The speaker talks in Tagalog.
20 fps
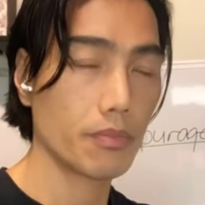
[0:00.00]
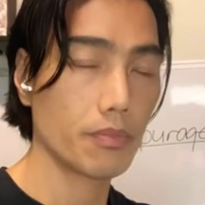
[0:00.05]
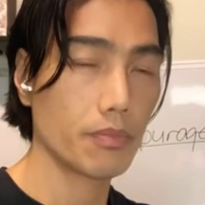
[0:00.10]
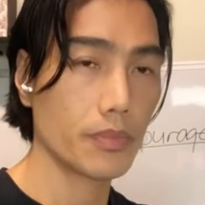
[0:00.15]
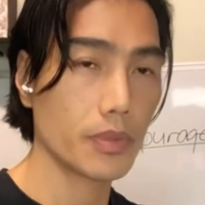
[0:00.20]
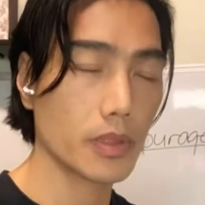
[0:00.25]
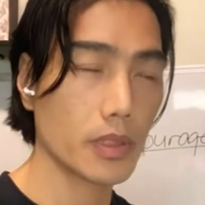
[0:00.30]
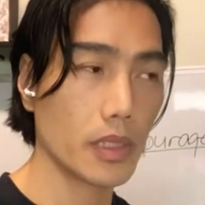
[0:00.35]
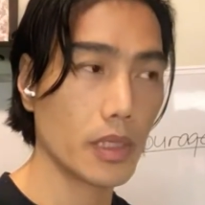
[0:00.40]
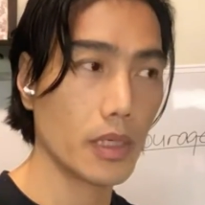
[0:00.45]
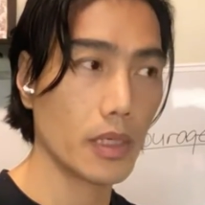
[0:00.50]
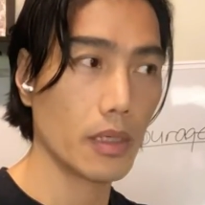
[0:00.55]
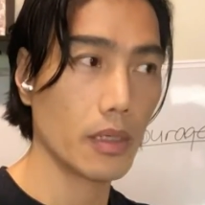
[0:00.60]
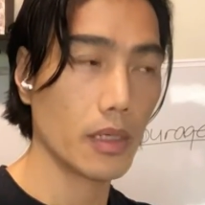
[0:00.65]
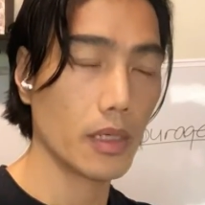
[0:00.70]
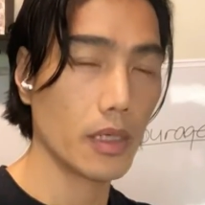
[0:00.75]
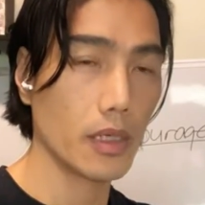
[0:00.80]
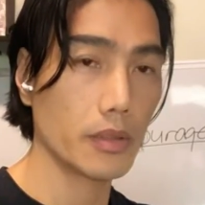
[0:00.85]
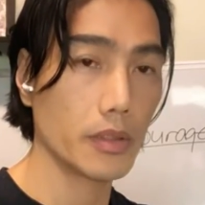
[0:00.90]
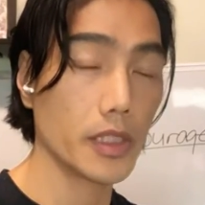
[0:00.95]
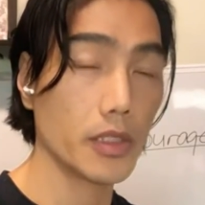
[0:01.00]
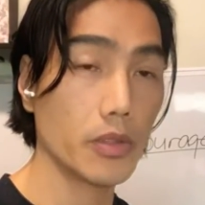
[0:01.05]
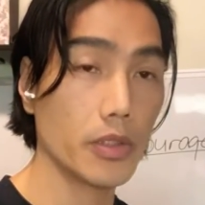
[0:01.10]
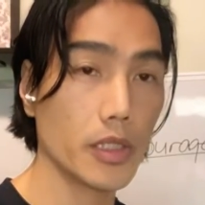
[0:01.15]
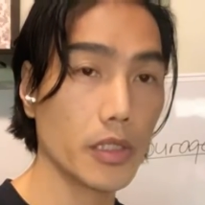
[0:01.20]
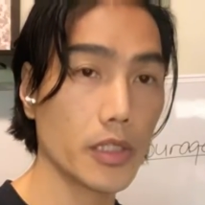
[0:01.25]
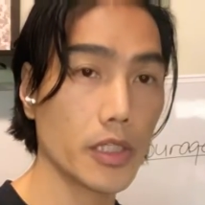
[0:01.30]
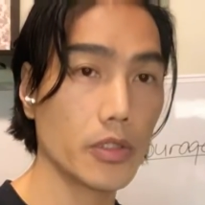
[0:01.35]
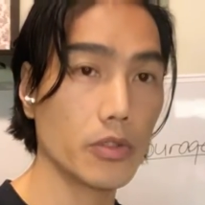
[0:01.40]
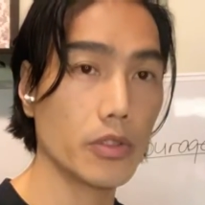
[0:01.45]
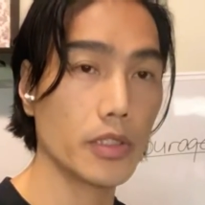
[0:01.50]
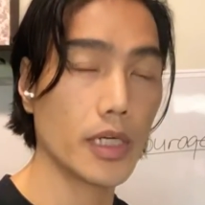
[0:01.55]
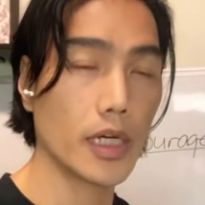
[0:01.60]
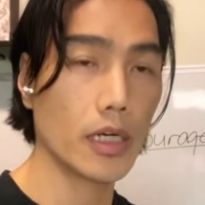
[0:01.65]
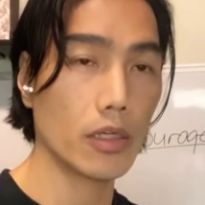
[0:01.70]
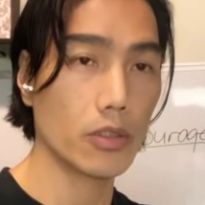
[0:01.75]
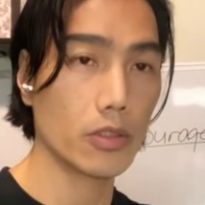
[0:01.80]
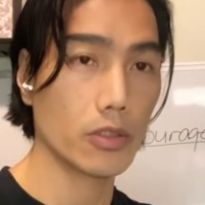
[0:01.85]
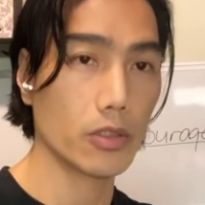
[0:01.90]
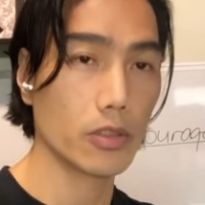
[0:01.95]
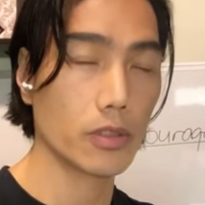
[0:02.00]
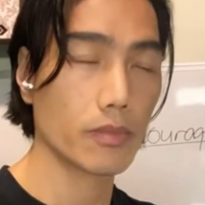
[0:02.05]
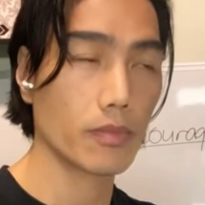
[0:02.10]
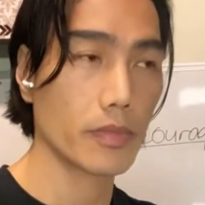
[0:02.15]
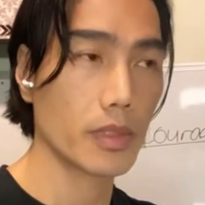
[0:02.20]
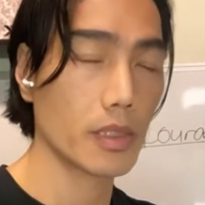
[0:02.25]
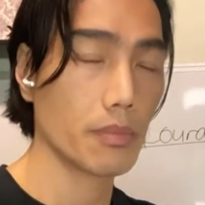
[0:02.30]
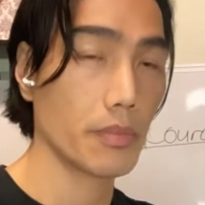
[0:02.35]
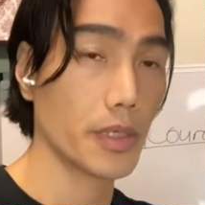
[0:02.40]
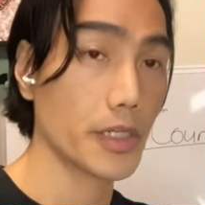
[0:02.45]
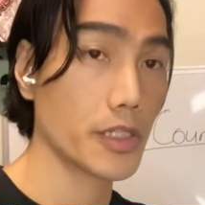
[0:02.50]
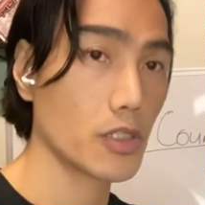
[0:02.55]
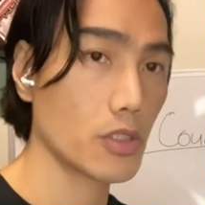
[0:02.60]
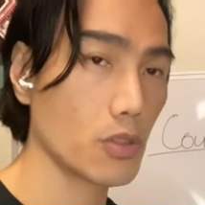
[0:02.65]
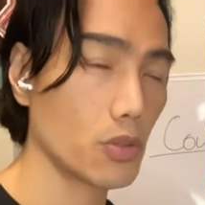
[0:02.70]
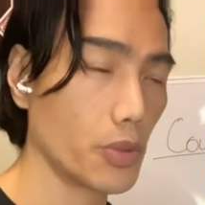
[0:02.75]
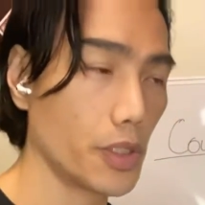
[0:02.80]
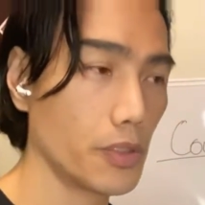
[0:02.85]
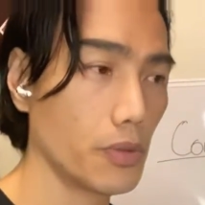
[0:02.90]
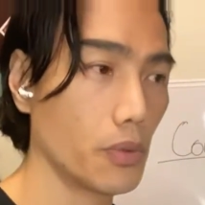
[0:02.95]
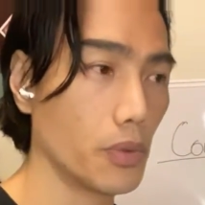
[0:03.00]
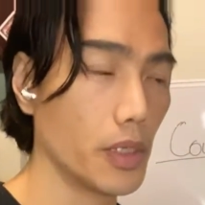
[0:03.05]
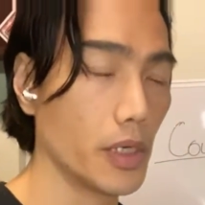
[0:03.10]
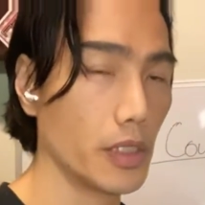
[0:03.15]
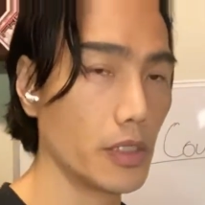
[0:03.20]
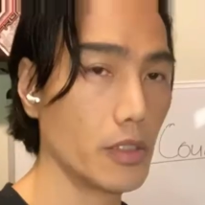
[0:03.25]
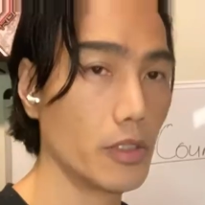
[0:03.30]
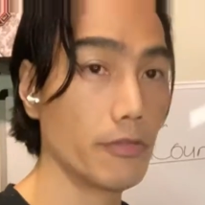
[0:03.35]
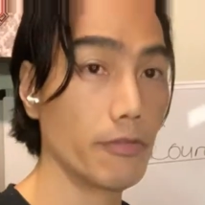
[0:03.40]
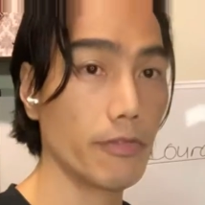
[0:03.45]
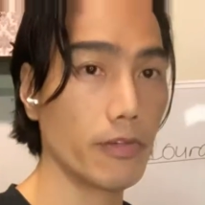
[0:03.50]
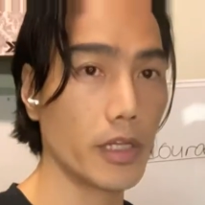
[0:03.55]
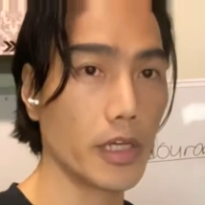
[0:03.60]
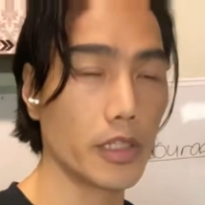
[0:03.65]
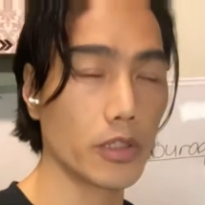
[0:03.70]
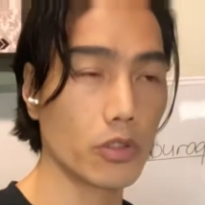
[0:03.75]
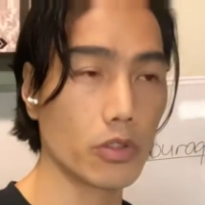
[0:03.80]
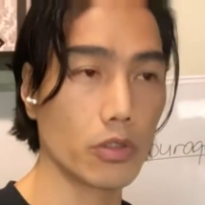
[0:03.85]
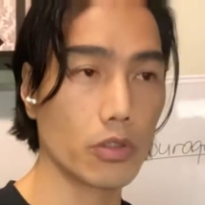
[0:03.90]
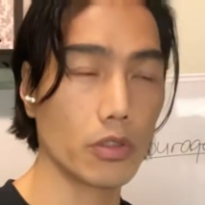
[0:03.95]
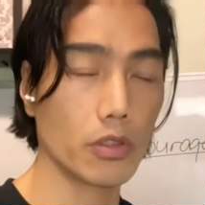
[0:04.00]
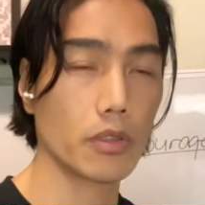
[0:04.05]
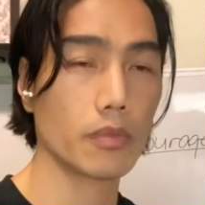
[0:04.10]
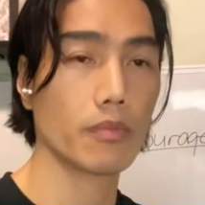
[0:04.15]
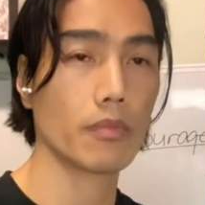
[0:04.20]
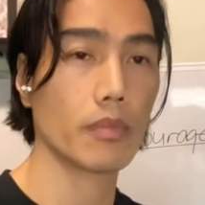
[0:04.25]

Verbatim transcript: sa Ninoy Aquino na ako, March 21, yung flight ko,